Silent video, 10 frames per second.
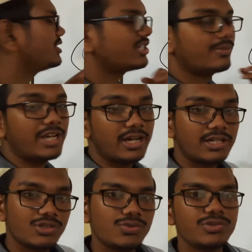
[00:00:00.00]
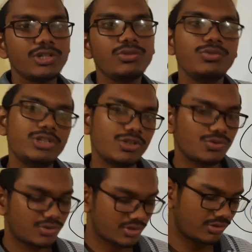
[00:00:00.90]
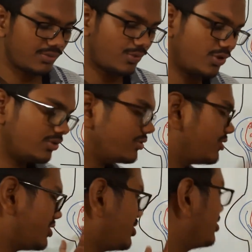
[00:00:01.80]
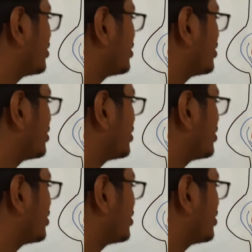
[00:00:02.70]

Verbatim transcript: এসে আবার একটা শুক্রাণু দুইটা শুক্রাণুতে পরিণত হচ্ছে সেটা